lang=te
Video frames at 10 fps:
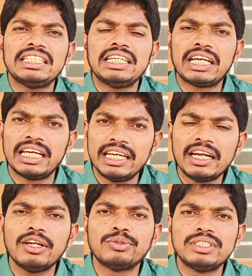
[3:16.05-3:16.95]
ఈ
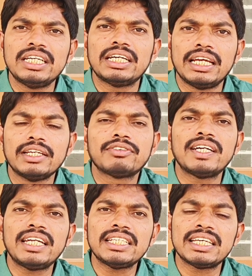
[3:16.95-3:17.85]
కెరీర్లో ఉంది అండి
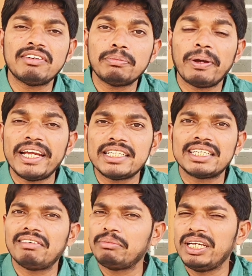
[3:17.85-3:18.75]
ట్వంటీ సెవెన్ పాయింట్
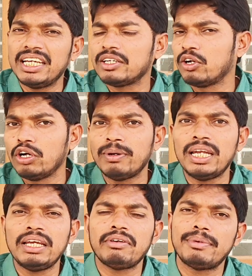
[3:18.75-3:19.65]
సెవెన్ మిలియన్
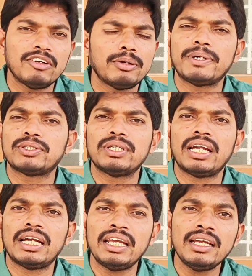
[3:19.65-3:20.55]
గ్లోబల్లీ వెబ్ డెవలపర్స్
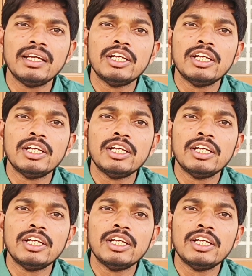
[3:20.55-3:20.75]
ఉన్నారండి